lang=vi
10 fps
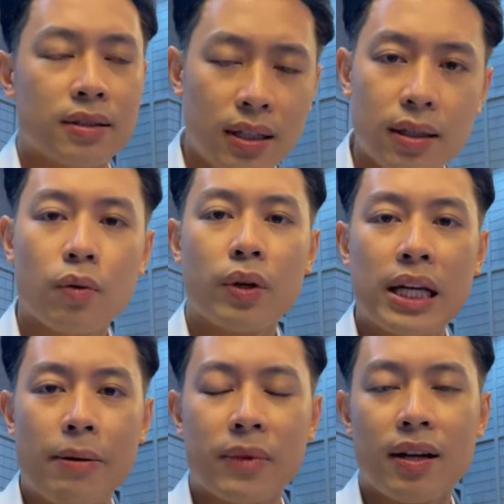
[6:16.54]
rất là nguy
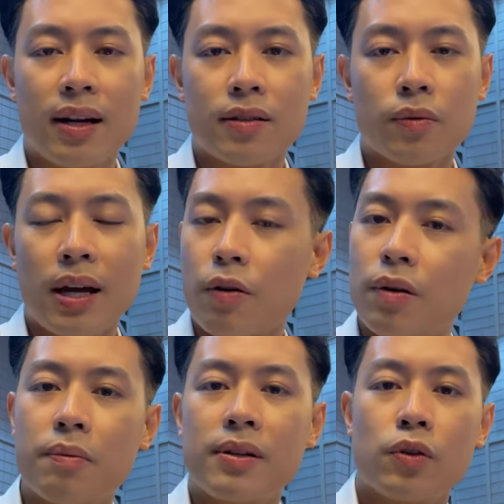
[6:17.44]
hiểm thế nên là chúng ta
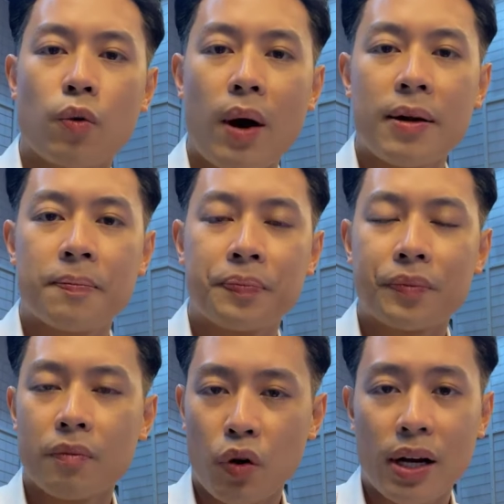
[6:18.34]
cũng không nên chủ quan
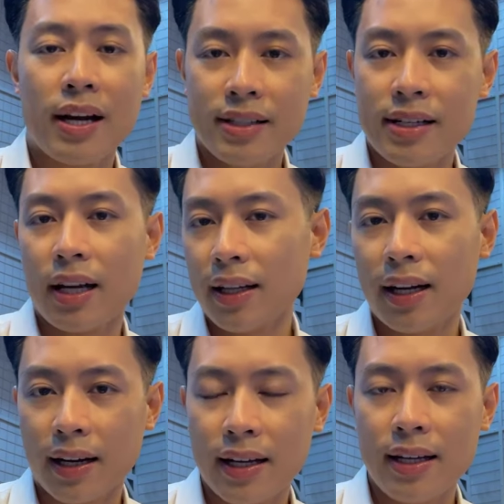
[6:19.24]
mọi người hãy che chắn
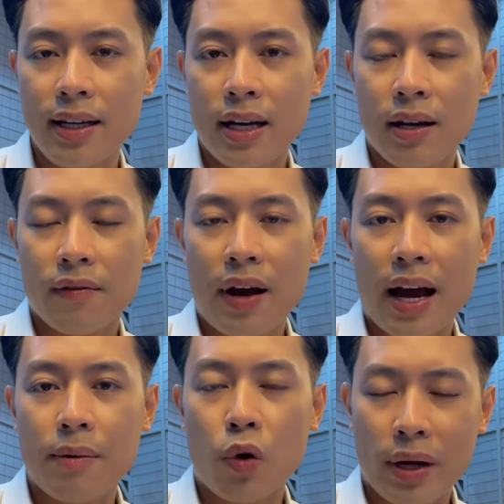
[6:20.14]
thật là kỹ và
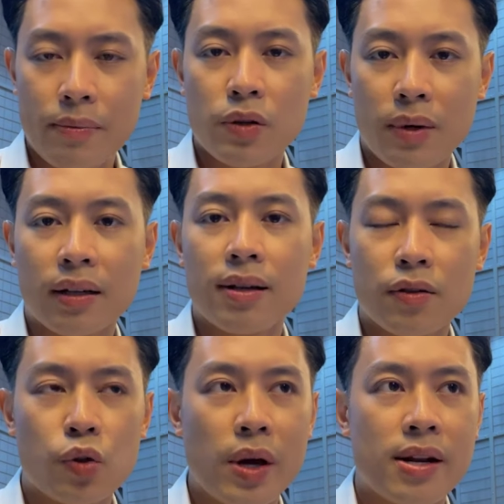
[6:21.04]
hãy bôi kem chống nắng
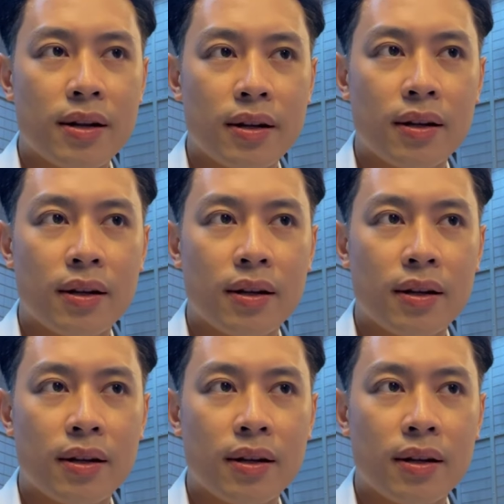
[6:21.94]
thường xuyên